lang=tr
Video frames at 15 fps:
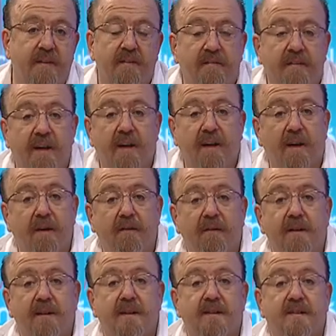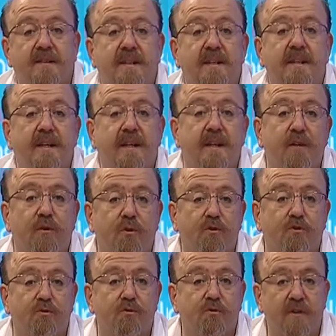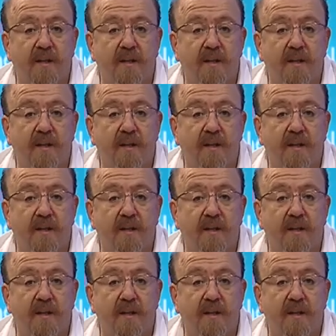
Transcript: Veya hayvanlarınızla ilgileniyorsunuz.